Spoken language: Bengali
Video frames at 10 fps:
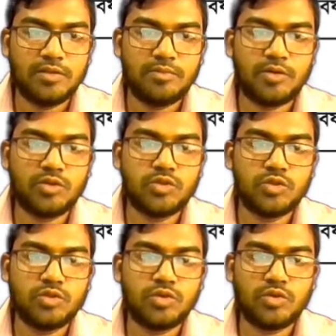বরং
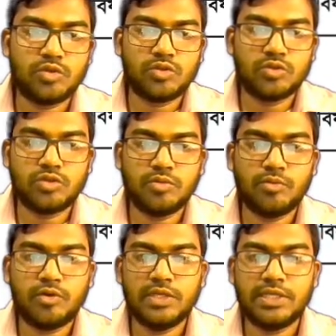সুন্দর ও সুস্থ
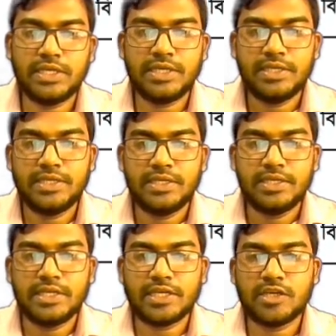মন নিয়ে
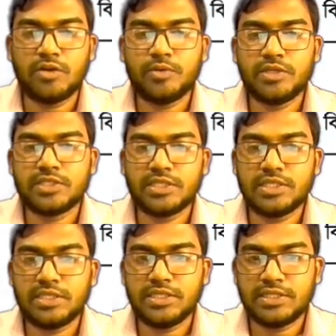একে অপরের
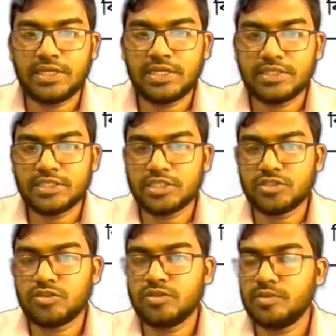সাথে দাঁড়াতে
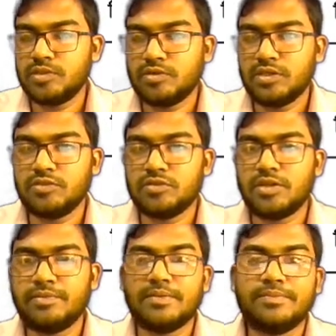স্বাচ্ছন্দ্য বোধ করে যখন
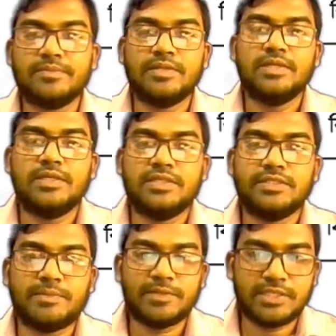আমরা
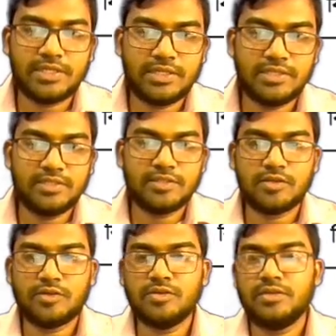জামাতে দাঁড়াই
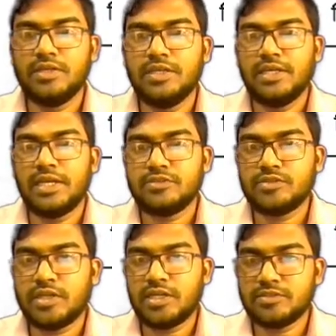তখন
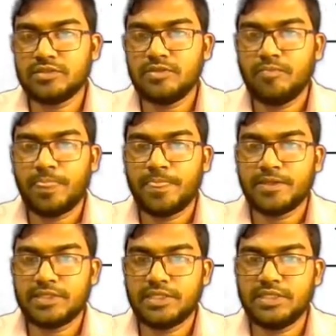একজন আর একজন
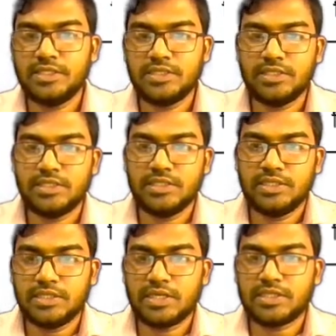সাথে
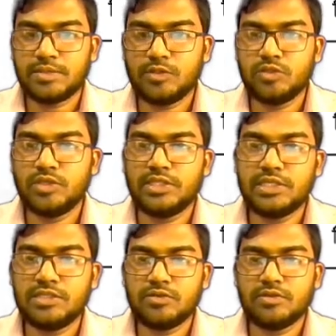কাতারবদ্ধ হয়ে
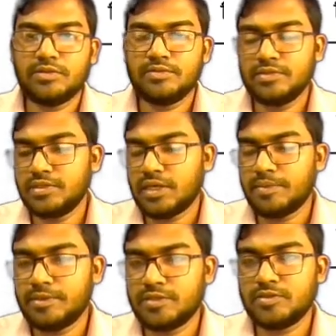দাঁড়ায় তখন
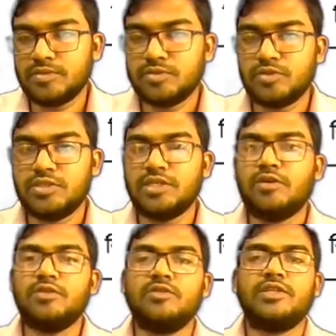আমার শরীরে
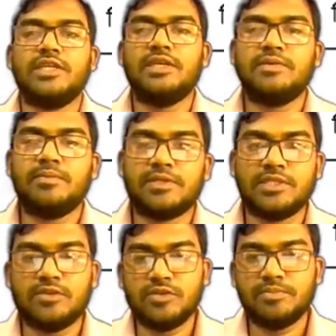গন্ধ থাকলে আমার
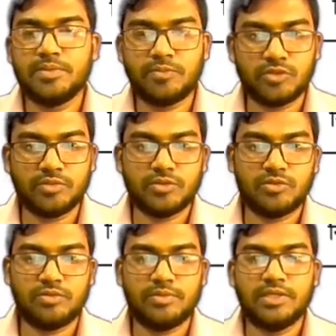পাশের লোক বিব্রত বোধ
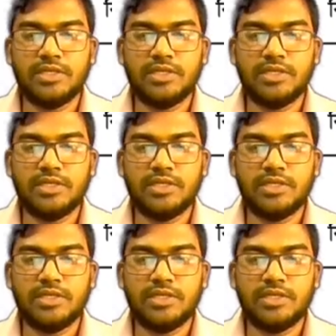করবে